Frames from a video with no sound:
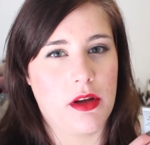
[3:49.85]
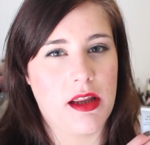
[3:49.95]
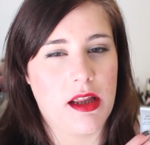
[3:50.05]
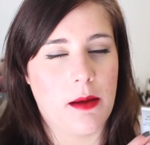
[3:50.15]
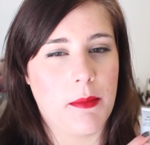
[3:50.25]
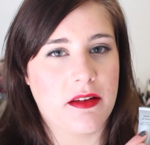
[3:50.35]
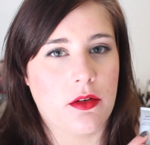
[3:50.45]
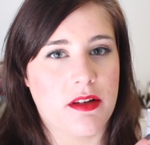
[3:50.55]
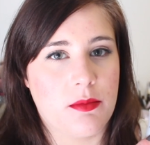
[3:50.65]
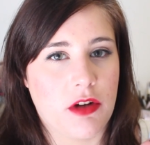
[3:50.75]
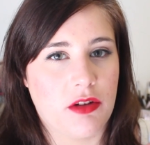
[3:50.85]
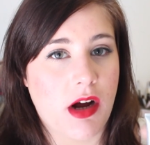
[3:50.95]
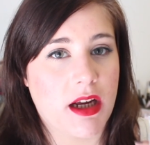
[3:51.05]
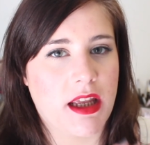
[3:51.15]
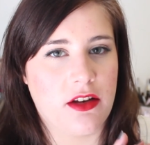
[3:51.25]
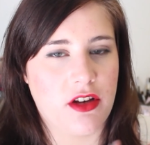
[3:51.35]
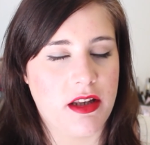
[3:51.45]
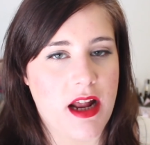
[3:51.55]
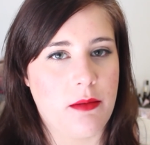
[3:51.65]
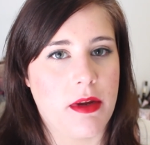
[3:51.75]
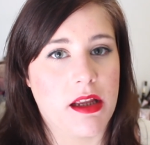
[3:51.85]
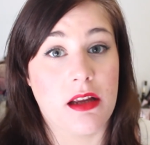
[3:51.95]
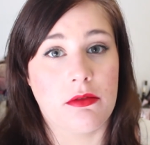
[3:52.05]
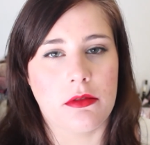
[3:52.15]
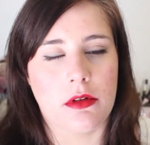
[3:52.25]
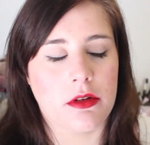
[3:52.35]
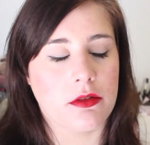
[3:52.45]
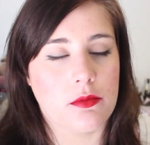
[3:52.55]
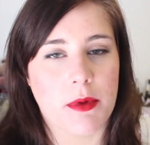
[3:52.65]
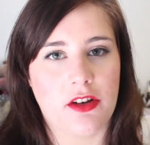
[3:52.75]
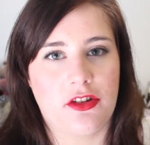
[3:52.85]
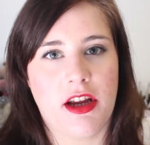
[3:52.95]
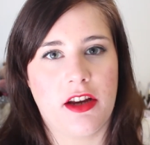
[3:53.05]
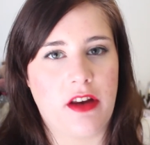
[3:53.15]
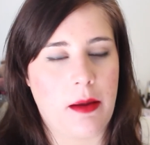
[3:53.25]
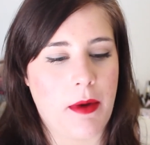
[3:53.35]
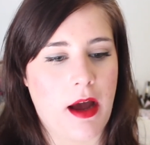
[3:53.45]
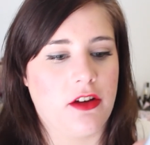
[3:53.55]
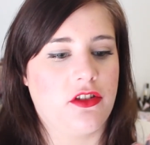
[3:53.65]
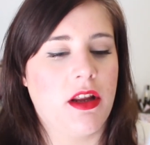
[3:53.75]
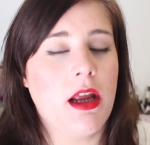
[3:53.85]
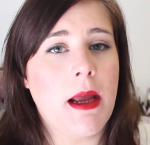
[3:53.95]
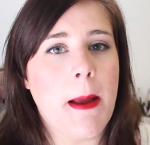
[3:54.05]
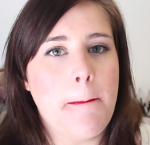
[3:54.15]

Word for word: qui est un masque anti-point noir qui est génial mais qui coûte super cher et que j'avais pas racheté.